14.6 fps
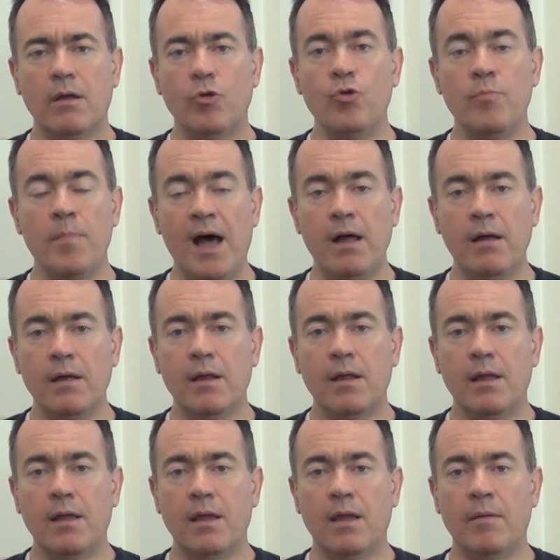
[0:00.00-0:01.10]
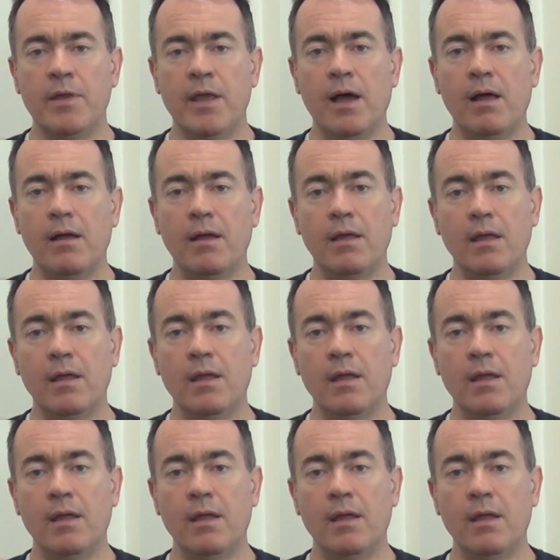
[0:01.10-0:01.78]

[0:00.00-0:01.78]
humain, eh bien,